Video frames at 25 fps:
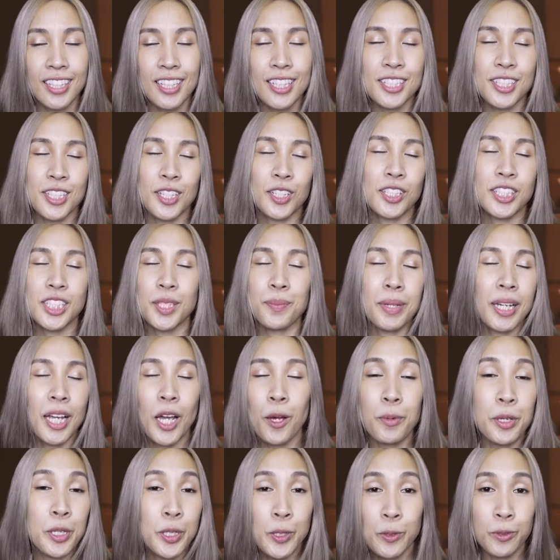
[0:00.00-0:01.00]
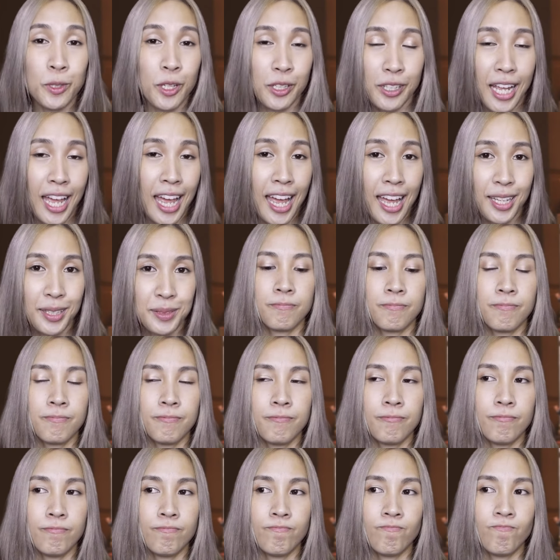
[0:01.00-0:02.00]
ฉันก็จะไม่เข้าไปยุ่งหรอกนะ
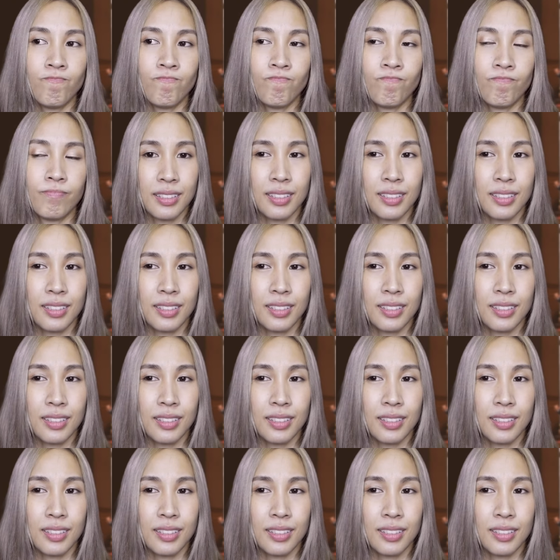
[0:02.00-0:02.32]
อืม